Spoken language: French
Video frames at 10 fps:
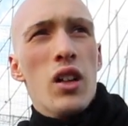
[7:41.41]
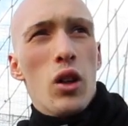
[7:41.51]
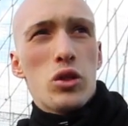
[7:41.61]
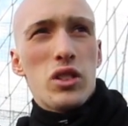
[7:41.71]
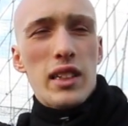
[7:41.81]

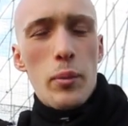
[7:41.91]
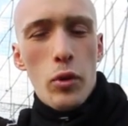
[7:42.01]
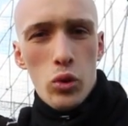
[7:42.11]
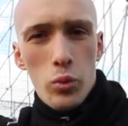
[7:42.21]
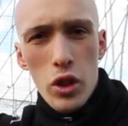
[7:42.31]
lorsque ça tape,
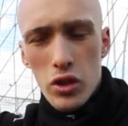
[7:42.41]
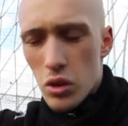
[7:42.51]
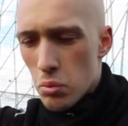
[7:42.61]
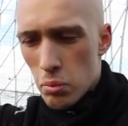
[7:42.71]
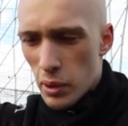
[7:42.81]
lorsqu'on
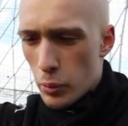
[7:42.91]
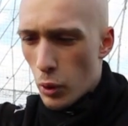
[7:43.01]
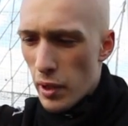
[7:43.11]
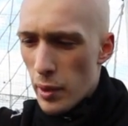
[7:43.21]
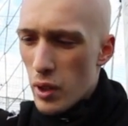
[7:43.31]
boxe, pas de
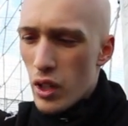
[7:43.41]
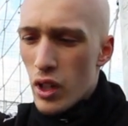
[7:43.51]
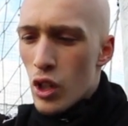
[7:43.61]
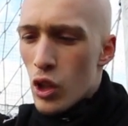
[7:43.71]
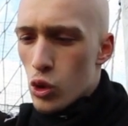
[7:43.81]
problème.
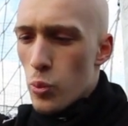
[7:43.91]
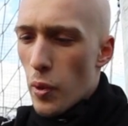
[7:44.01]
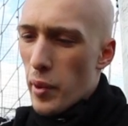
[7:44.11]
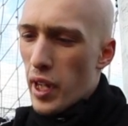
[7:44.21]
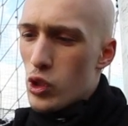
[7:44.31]

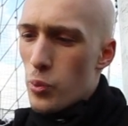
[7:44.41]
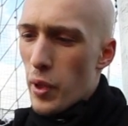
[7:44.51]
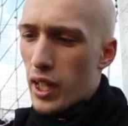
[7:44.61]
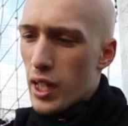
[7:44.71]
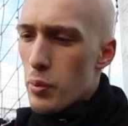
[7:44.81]
Super barrette,
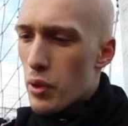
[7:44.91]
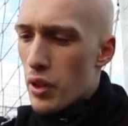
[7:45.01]
super grip.